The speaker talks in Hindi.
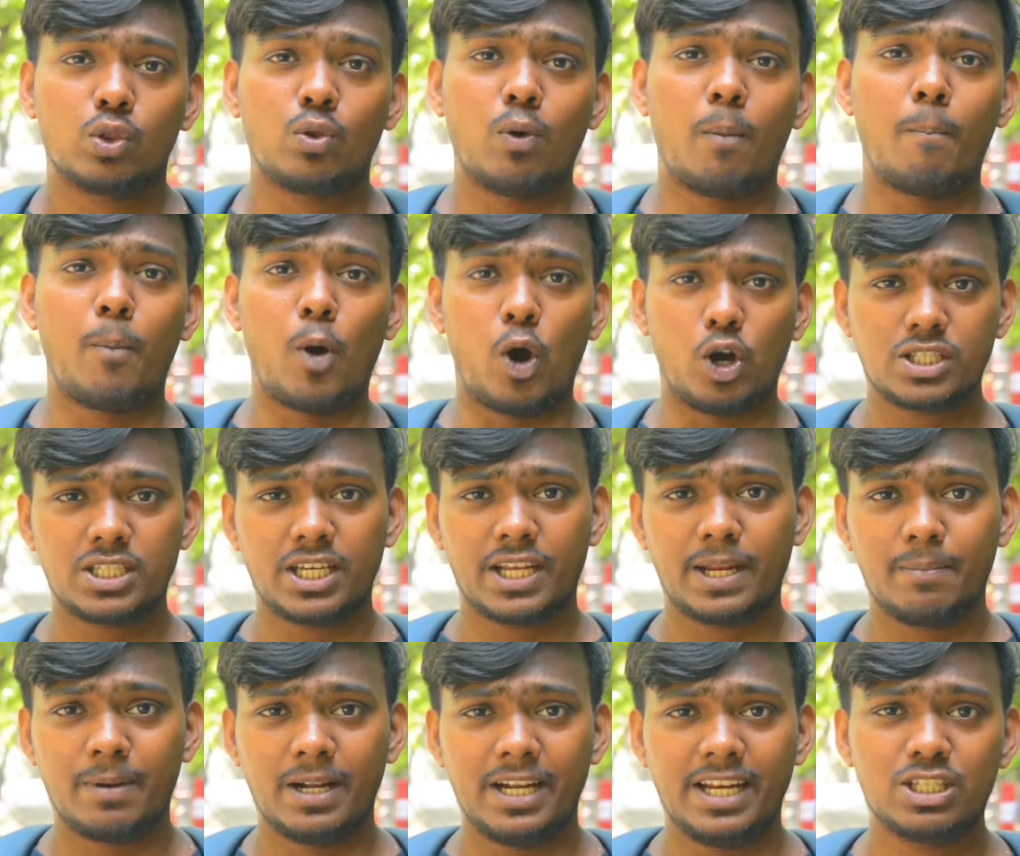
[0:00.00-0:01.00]
तो बहुत
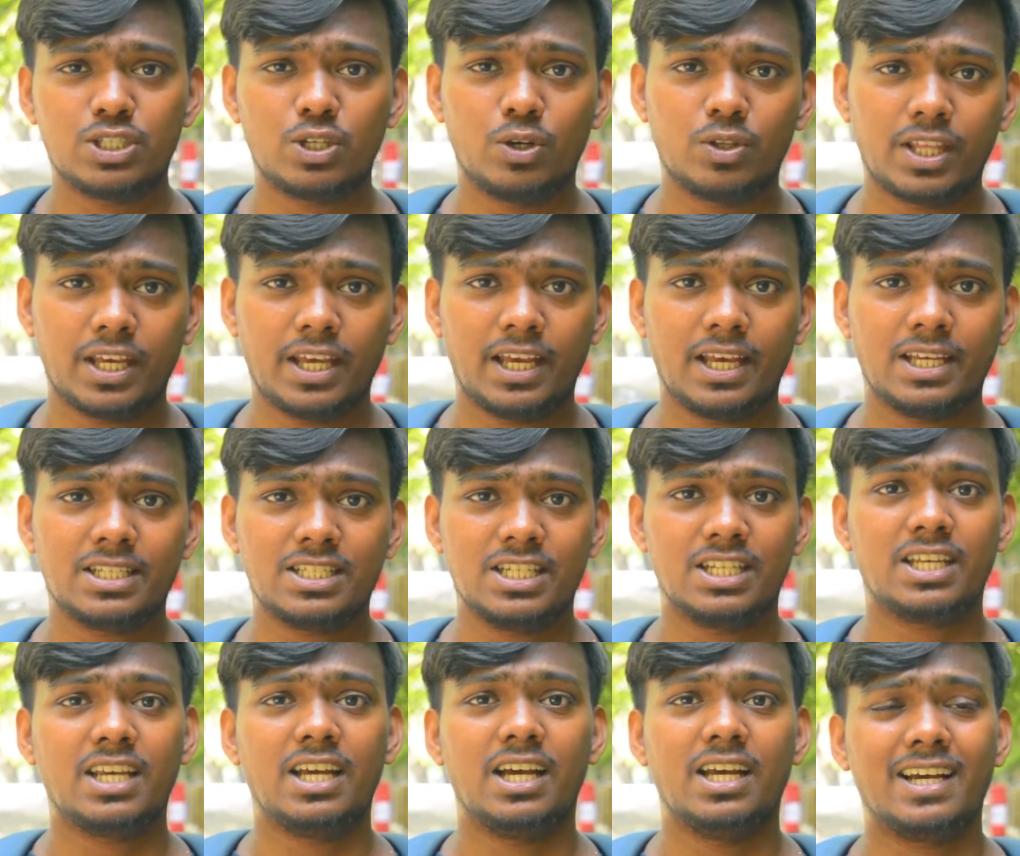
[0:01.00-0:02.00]
सारे बिल्डिंग्स होते हैं
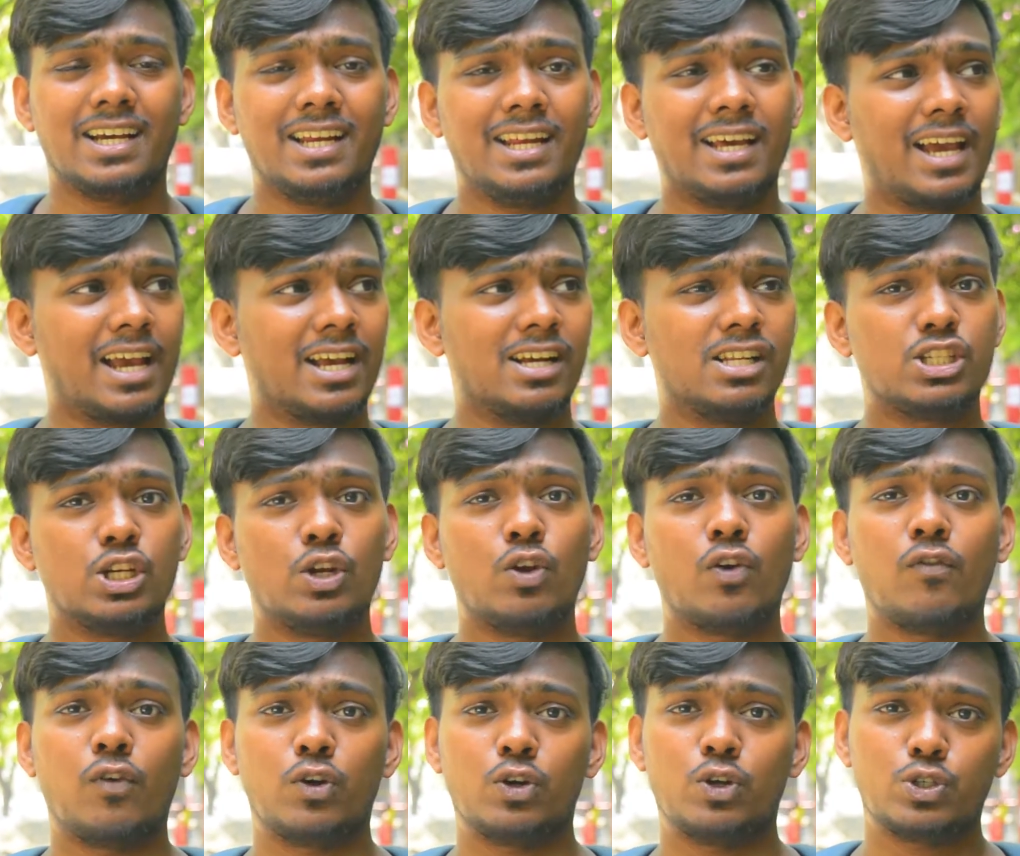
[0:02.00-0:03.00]
जिनके अलग अलग एंगल से
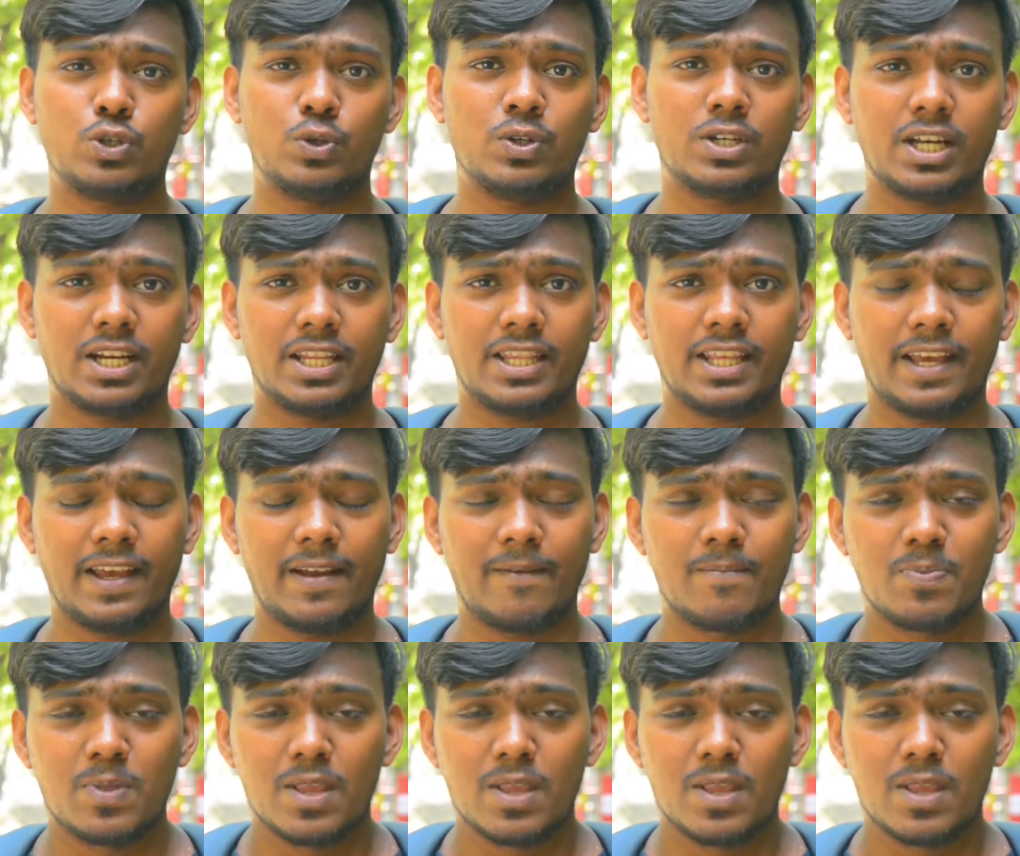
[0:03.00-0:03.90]
लोग फ़ोटो शूट करते हैं